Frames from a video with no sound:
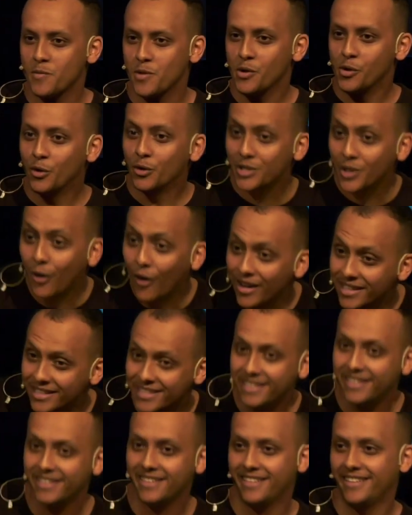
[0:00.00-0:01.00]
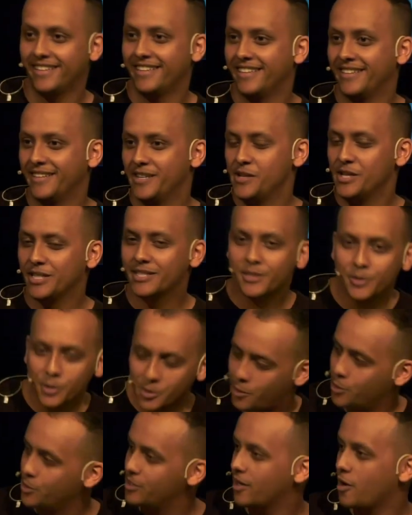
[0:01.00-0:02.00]
Und heute ist so
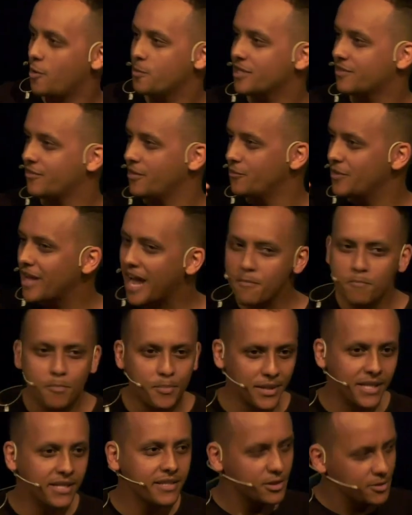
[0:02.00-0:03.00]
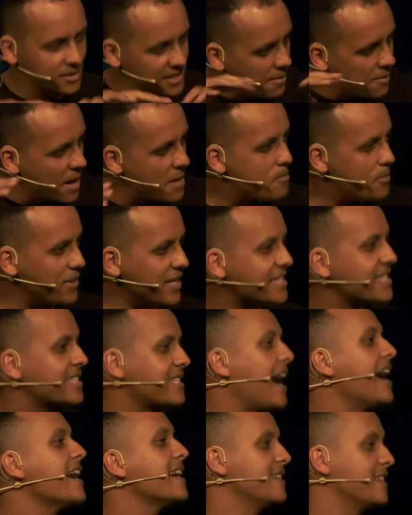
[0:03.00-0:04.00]
cool, glaube ich, wenn wir ein Bild zusammen ein Bild
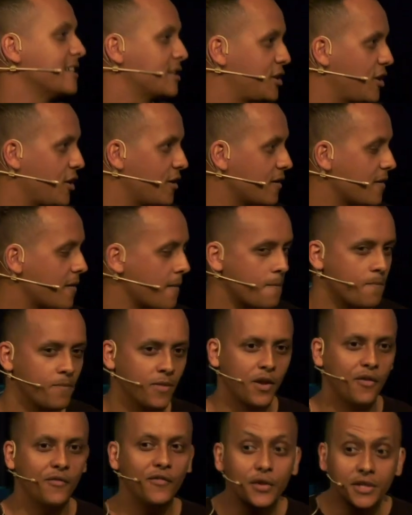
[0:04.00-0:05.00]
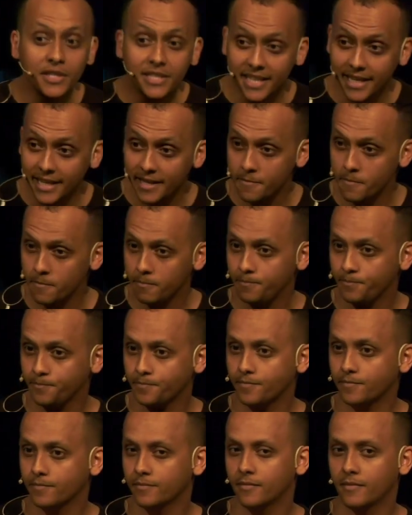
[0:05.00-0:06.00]
zeichnen können von dem,
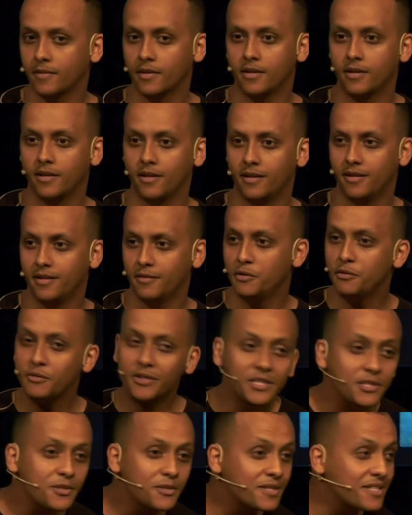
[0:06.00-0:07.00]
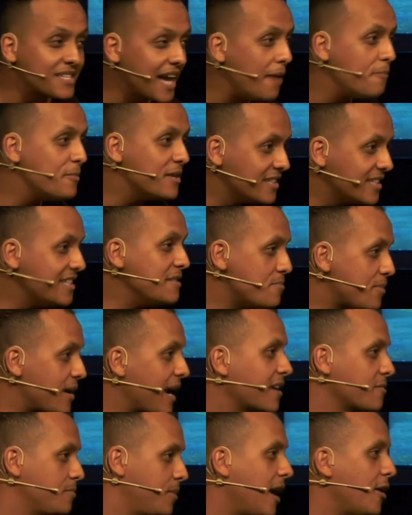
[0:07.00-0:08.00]
wie wir zusammen
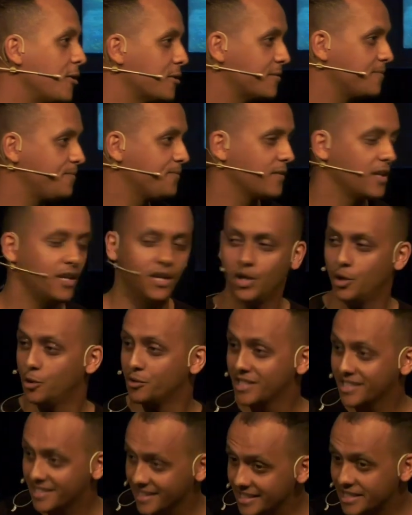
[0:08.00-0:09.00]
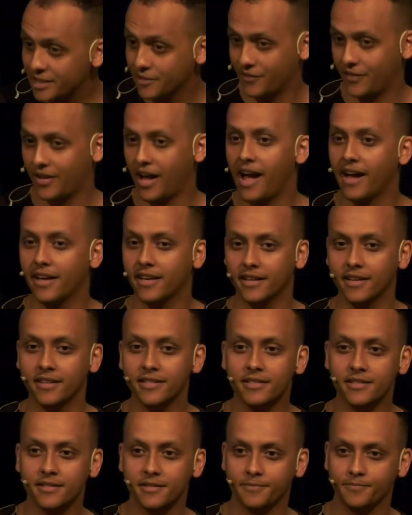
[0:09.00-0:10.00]
Impact bauen. Und die dritte Frage
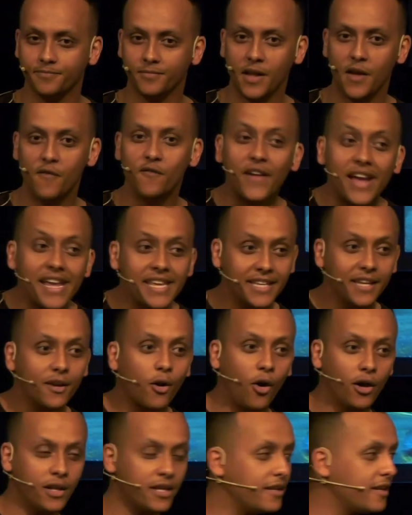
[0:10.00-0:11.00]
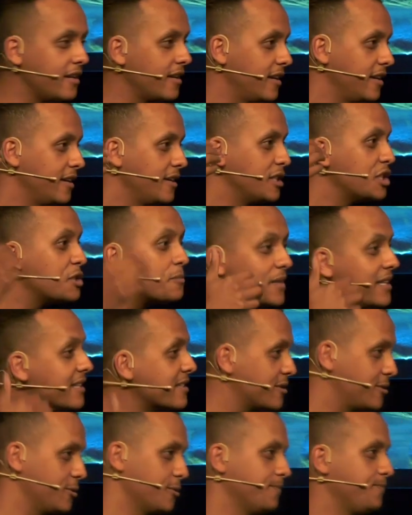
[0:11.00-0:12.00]
ist, welche Rolle
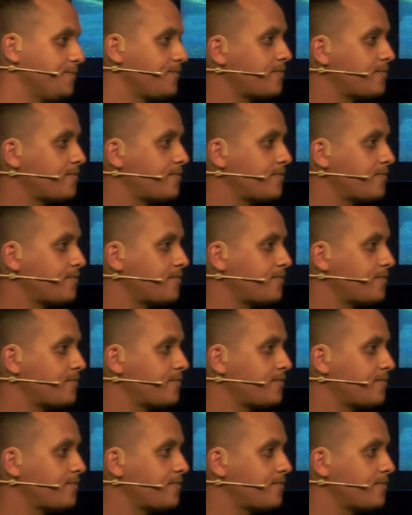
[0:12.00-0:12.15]
spielst du?